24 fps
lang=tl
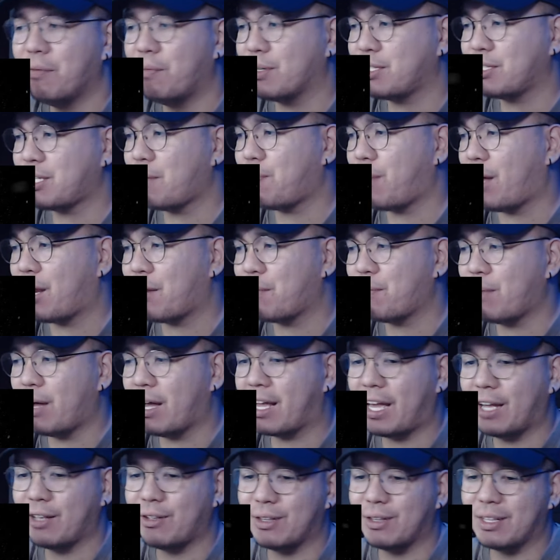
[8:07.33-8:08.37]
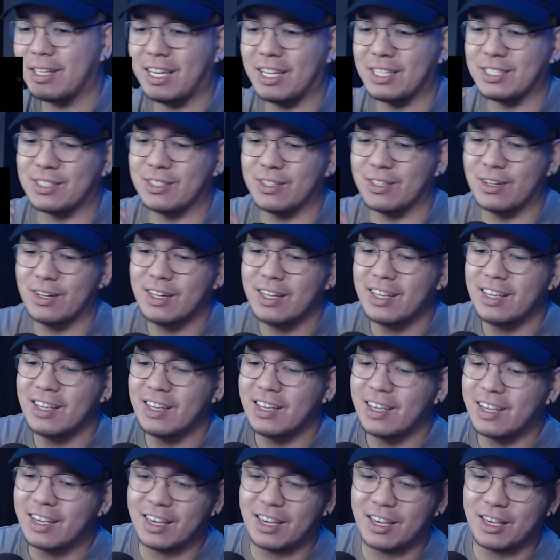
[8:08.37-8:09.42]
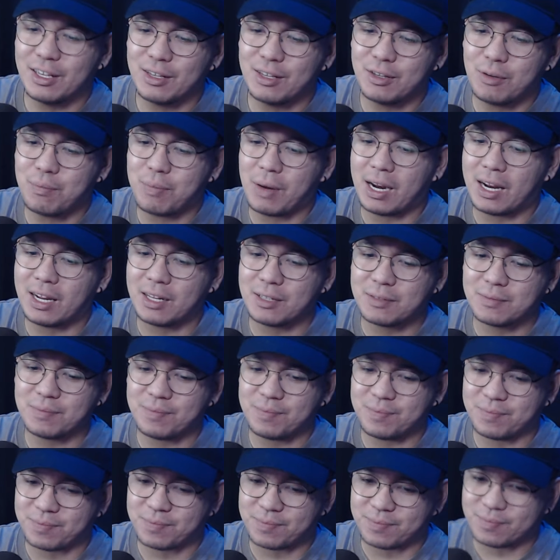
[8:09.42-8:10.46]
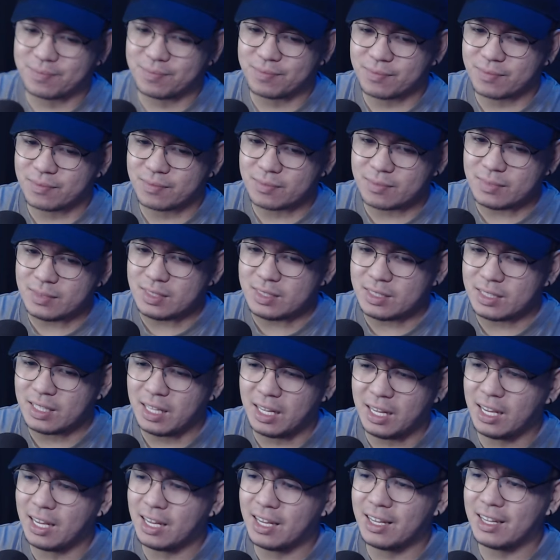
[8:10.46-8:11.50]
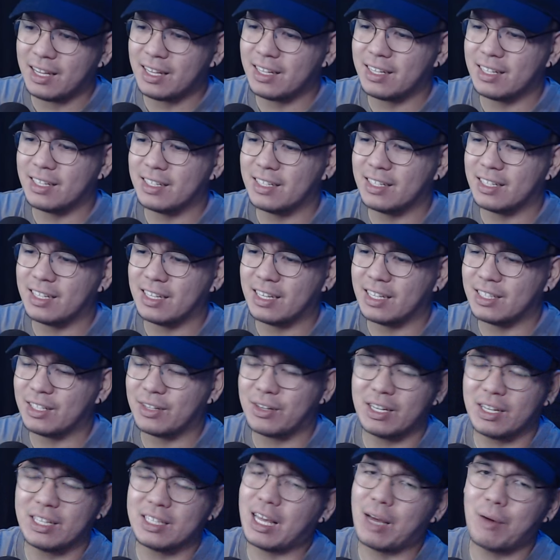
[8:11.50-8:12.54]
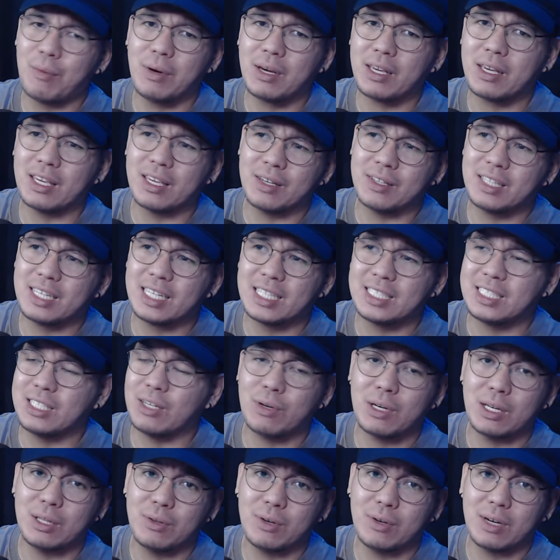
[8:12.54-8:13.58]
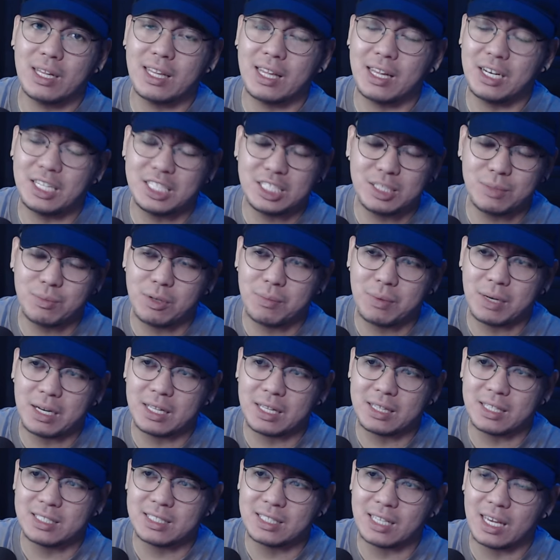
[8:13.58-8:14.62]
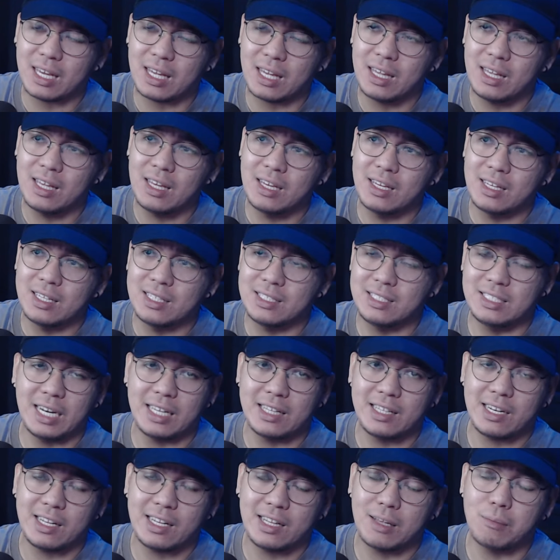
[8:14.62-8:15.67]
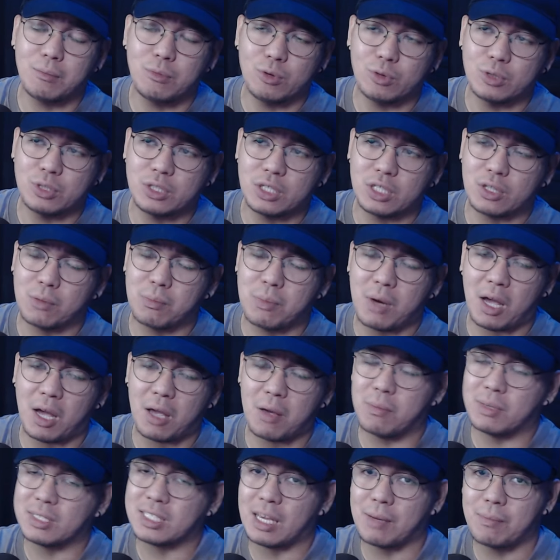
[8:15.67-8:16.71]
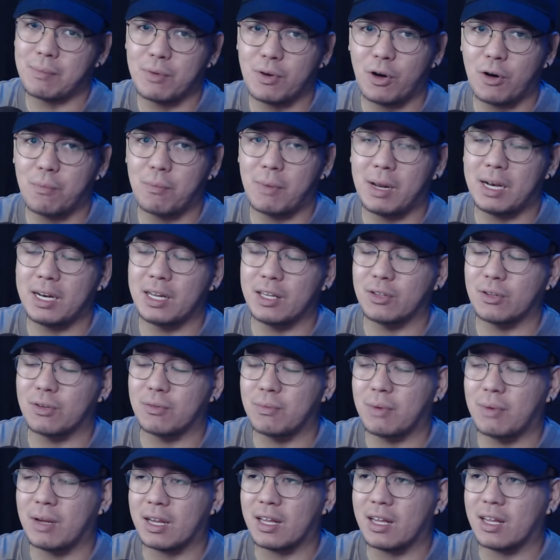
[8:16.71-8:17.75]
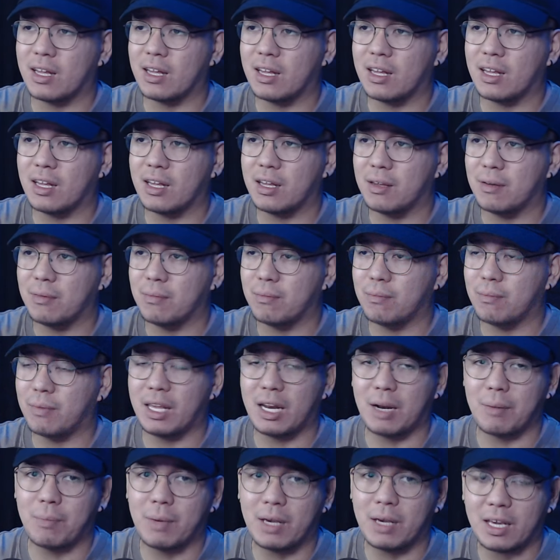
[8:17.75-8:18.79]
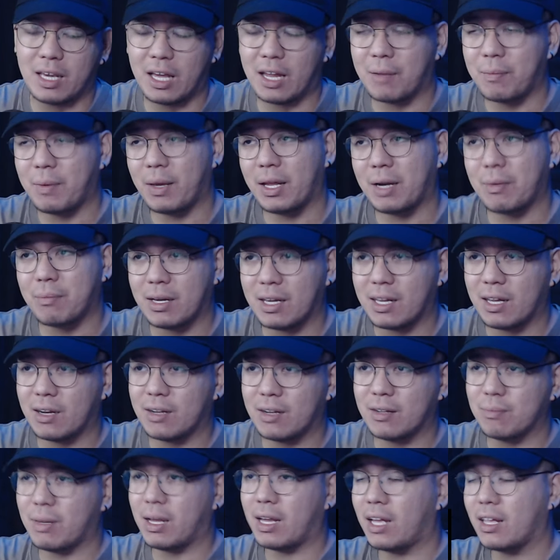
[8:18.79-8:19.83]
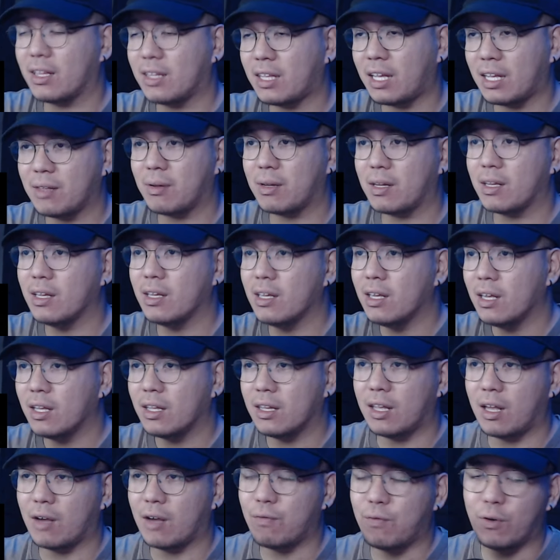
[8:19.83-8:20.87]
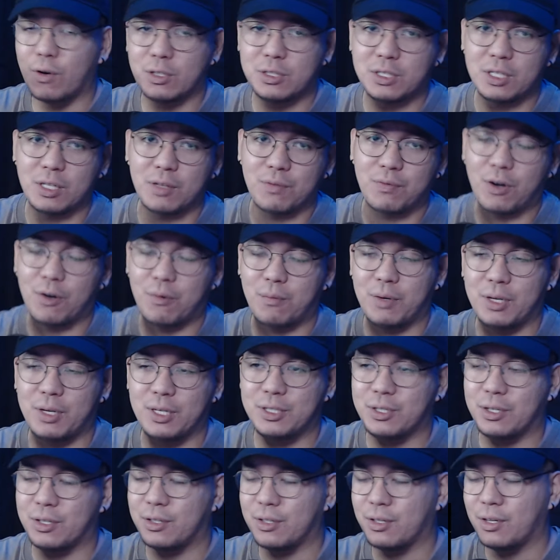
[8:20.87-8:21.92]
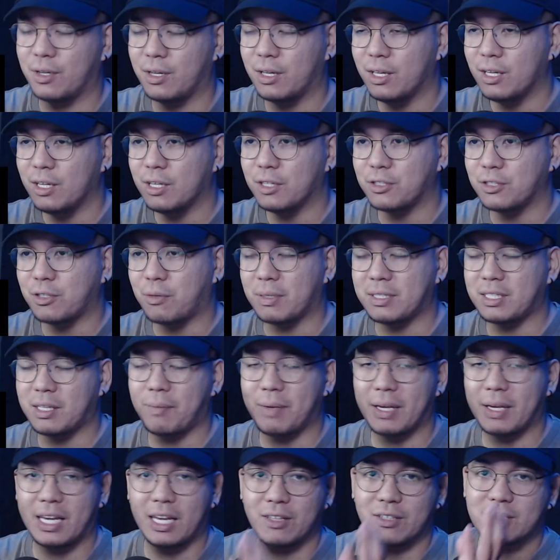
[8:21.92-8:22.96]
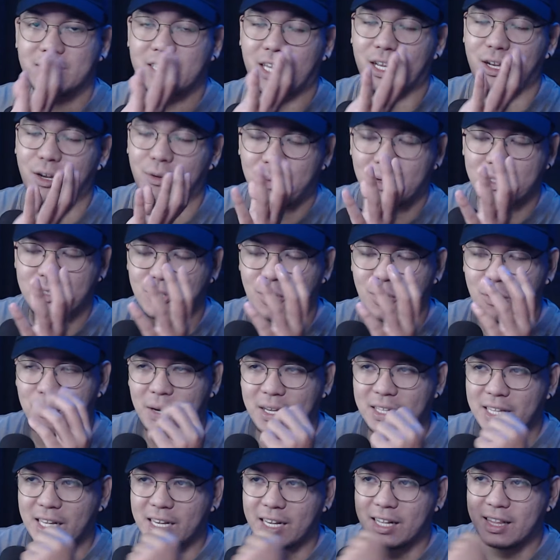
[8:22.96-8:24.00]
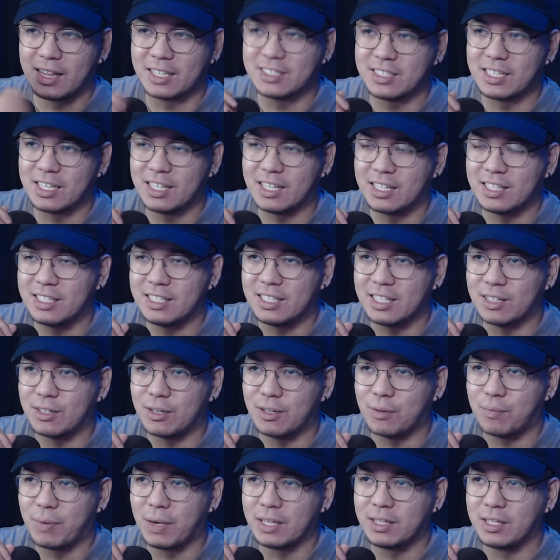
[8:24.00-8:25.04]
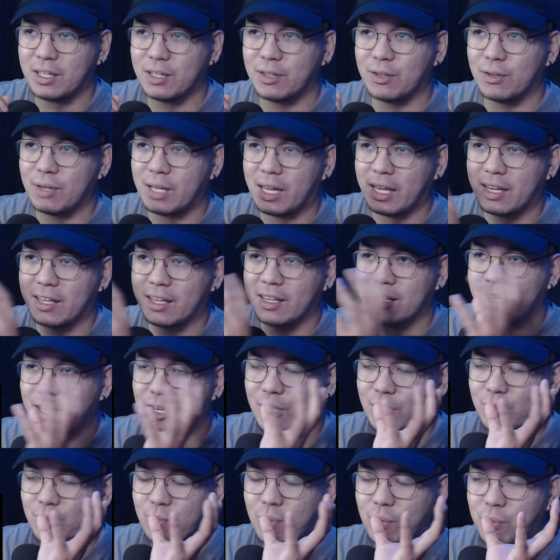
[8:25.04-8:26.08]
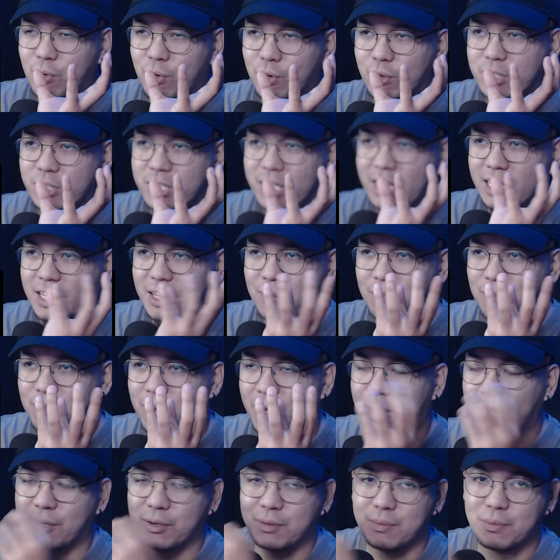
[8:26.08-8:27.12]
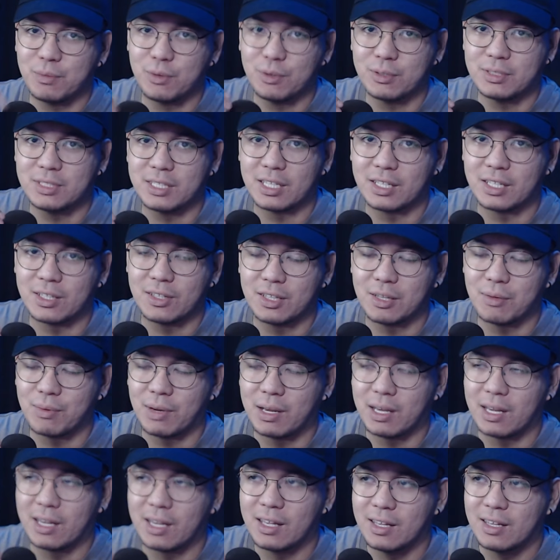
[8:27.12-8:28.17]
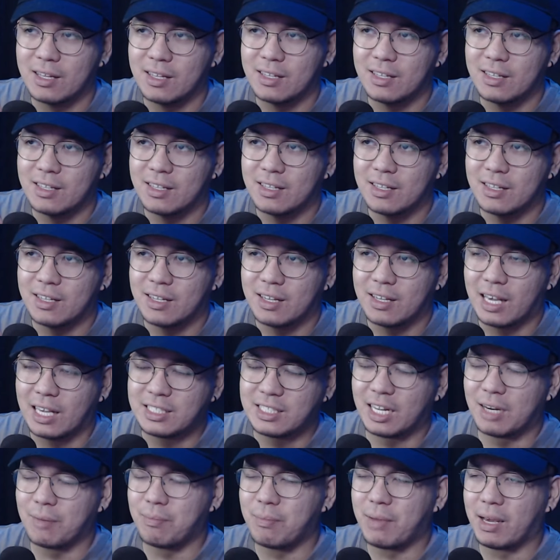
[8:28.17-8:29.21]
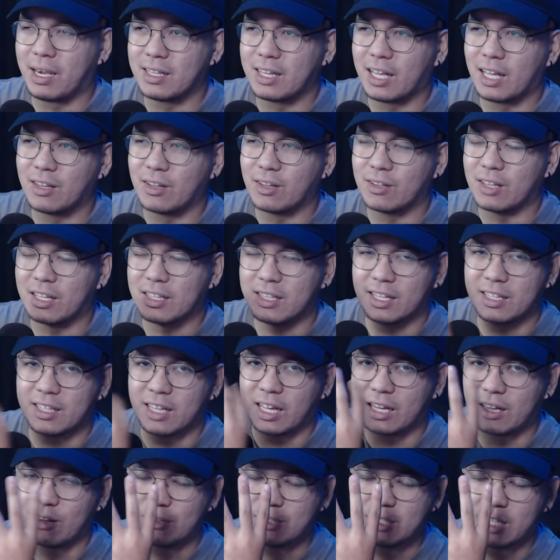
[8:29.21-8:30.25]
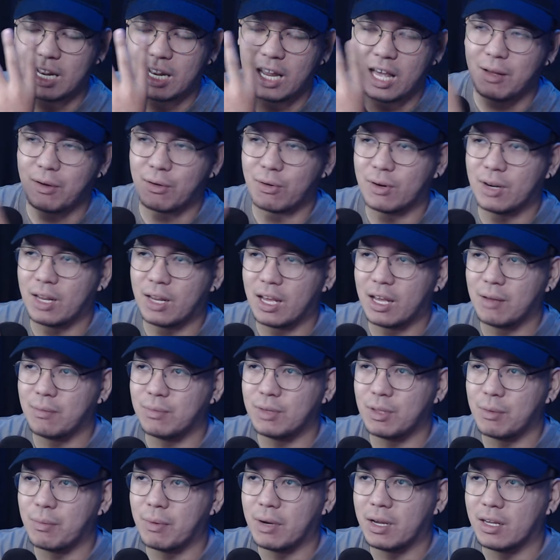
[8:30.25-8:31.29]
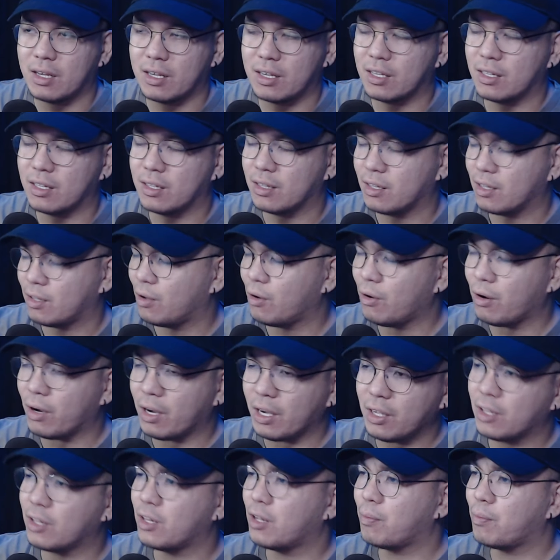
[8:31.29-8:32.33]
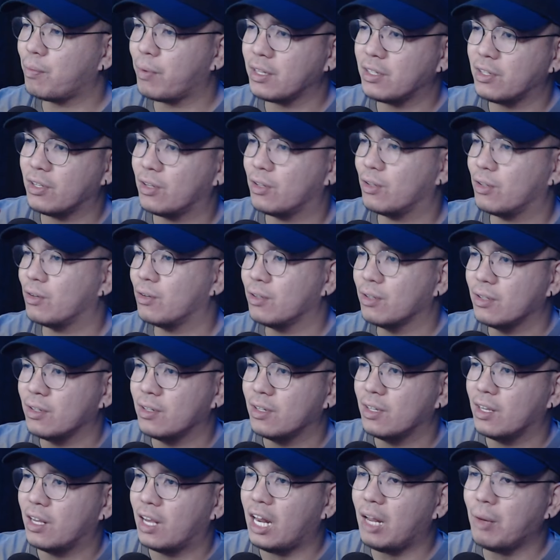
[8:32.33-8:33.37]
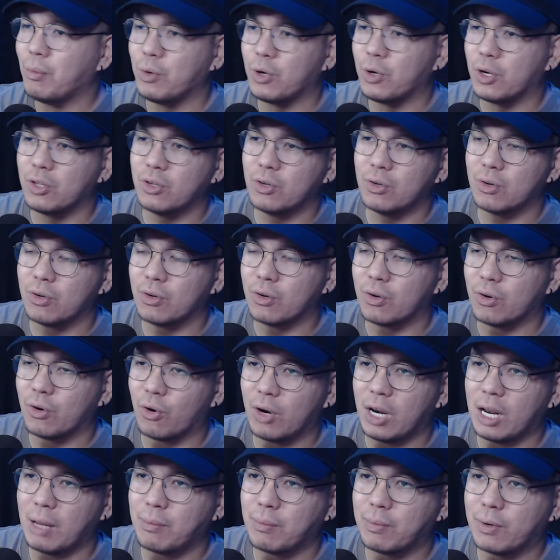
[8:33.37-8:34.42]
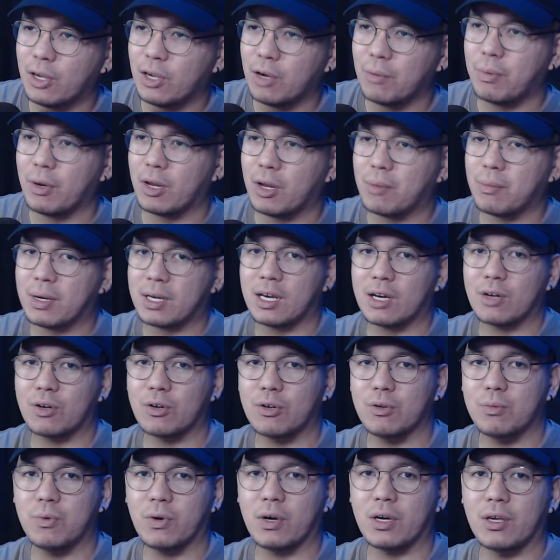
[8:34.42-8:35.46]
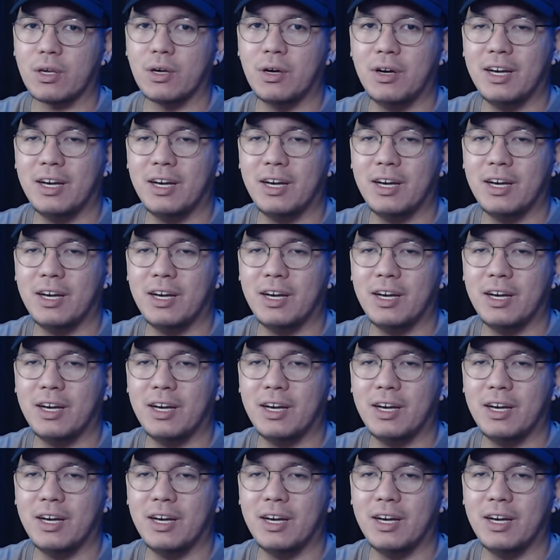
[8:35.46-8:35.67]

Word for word: Kasi parang mga ganun guys, no. Eh, yung parang Ah, uh, hindi ko nang tawag eh. Hindi kasi ako ganun ka-knowledgeable pagdating sa genre ng music. Baka yung masabi ako mali, no? Baka mahirap, mahirap mag, mag, mag, mag tayo mag, ng false information, no? So, basta may ganun style. No? So, pag nag-clash sila ni, ano, pwede, no? Like, bumuo sila ng bagong music, no? Di ba? Ang makita nun. No? And then, tatlo sila, collab, di ba? And, okay yun, no? Pwede yun, no? Alam mo yun, yung collab kayo, pero magkagrupo kayo.